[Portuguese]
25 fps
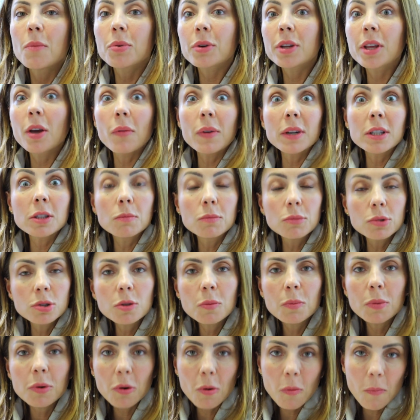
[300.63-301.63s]
porque eu ando
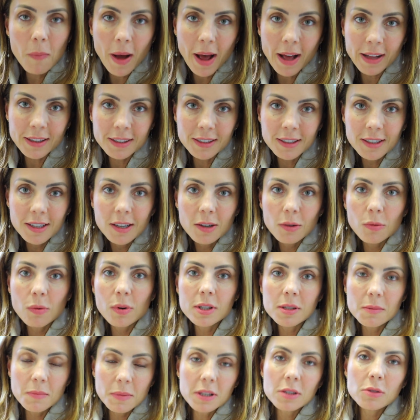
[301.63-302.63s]
muito preocupada com
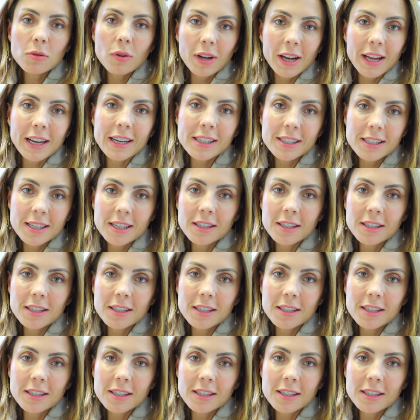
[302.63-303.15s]
as minhas colegas